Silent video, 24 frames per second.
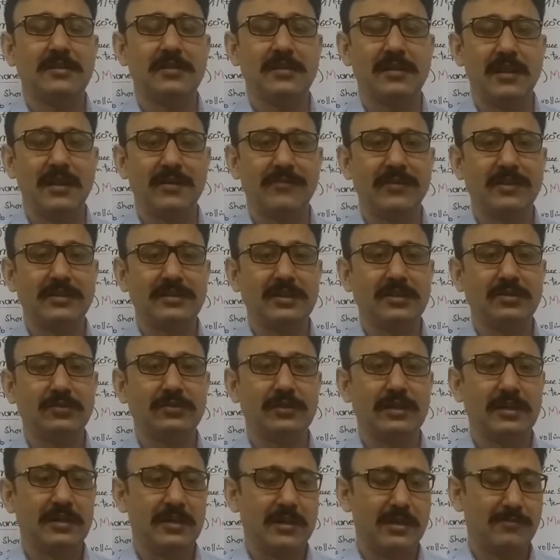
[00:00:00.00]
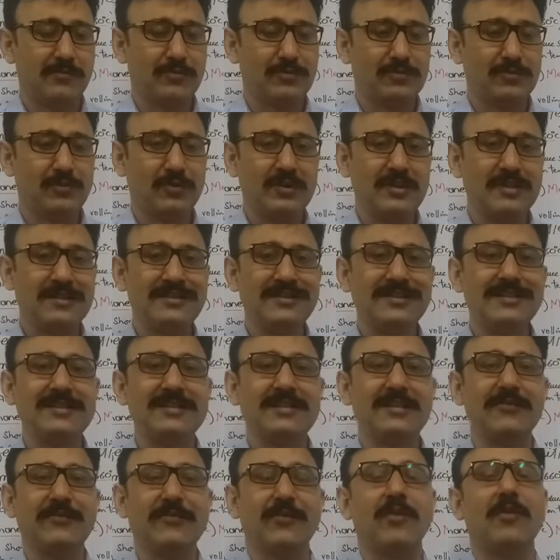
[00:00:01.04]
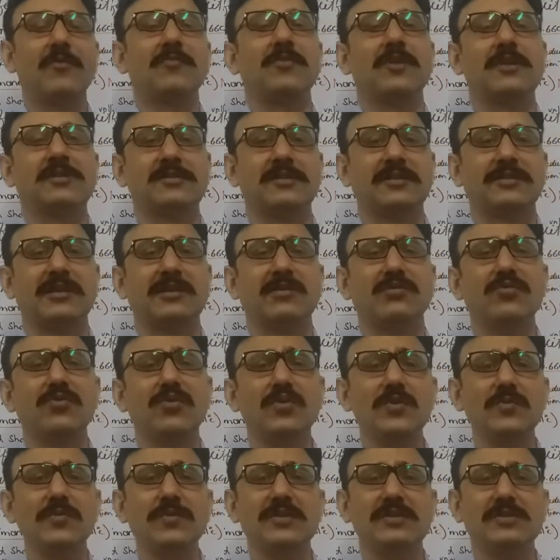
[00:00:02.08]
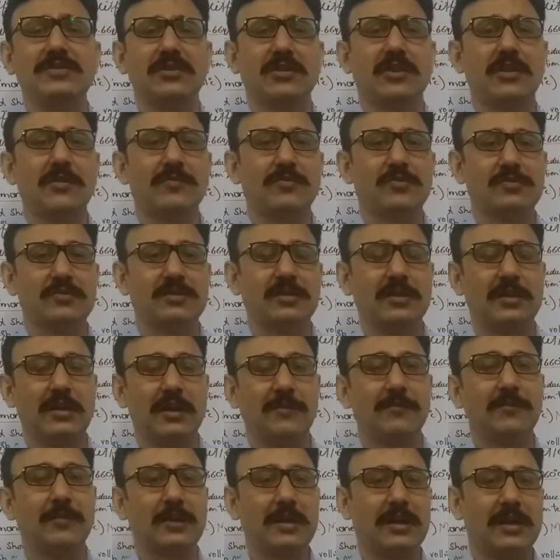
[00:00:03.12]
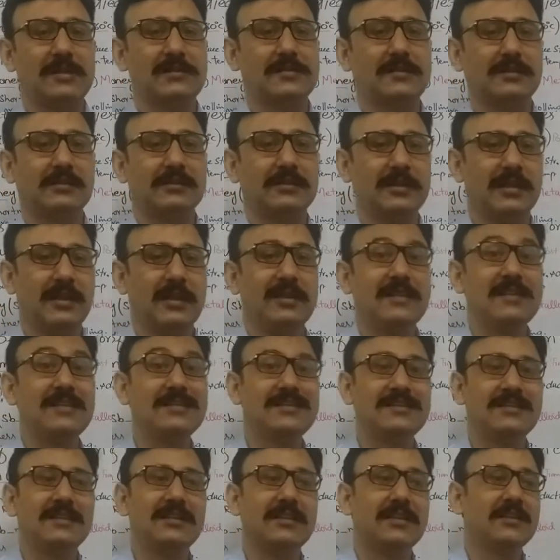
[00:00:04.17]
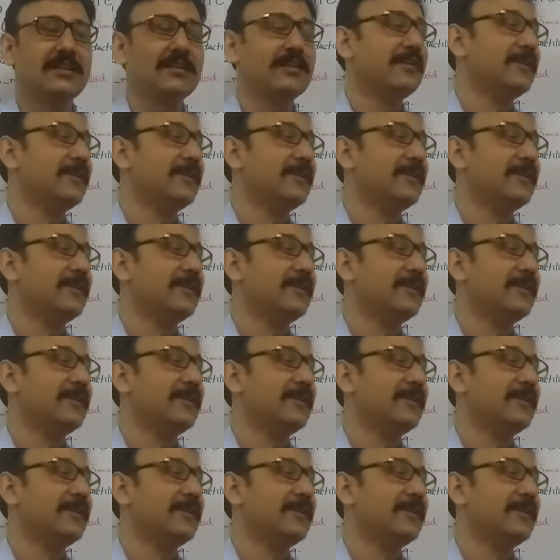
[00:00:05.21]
क्या फ़ायदा होता है कि हम उसको ईजिली डिफॉर्म कर सकते हैं कोई भी शेप उसकी हम बना सकते हैं ईजिली